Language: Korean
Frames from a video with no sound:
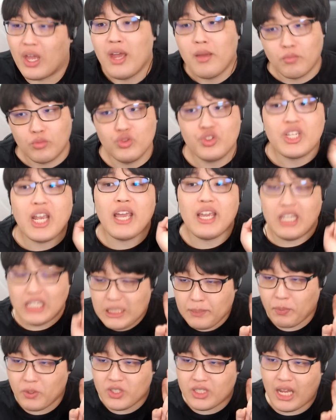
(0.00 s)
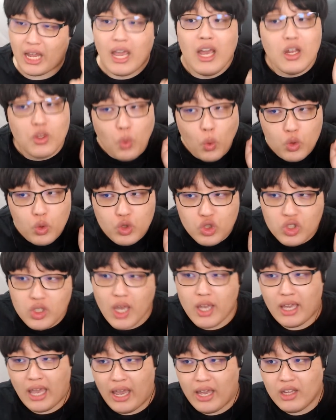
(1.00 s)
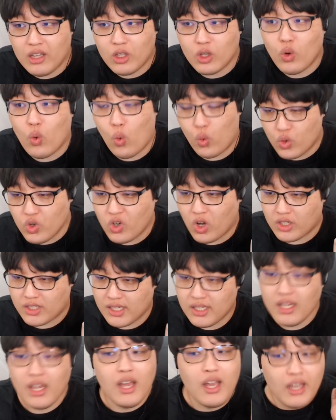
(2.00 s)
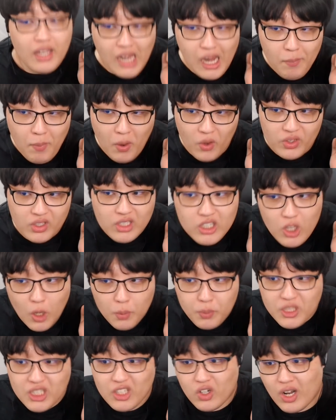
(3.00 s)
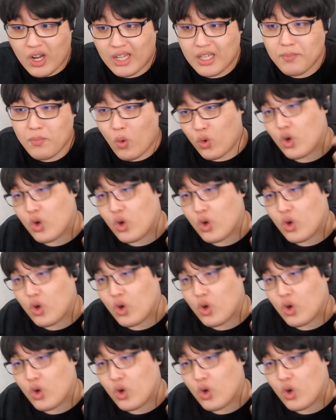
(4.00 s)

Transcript: 문제 20번째 녹수계 개인기로 오른 것은 1번 끝없이 늘어나는 목으로